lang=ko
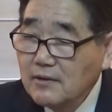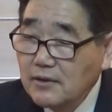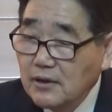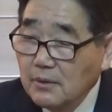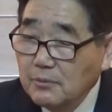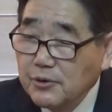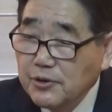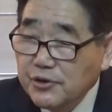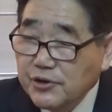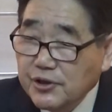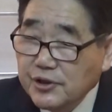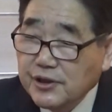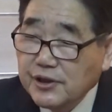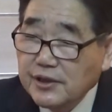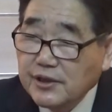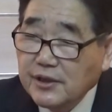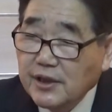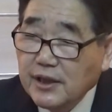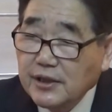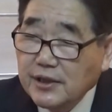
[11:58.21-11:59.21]
WCC에
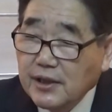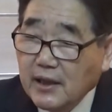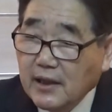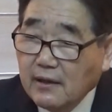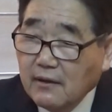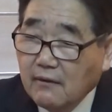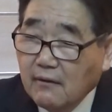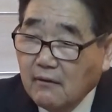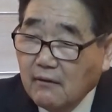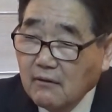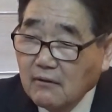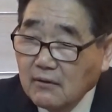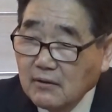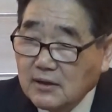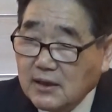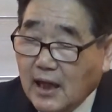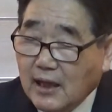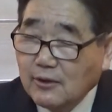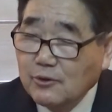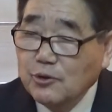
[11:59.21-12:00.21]
들같잖아요그
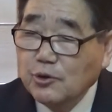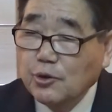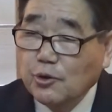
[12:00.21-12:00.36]
다른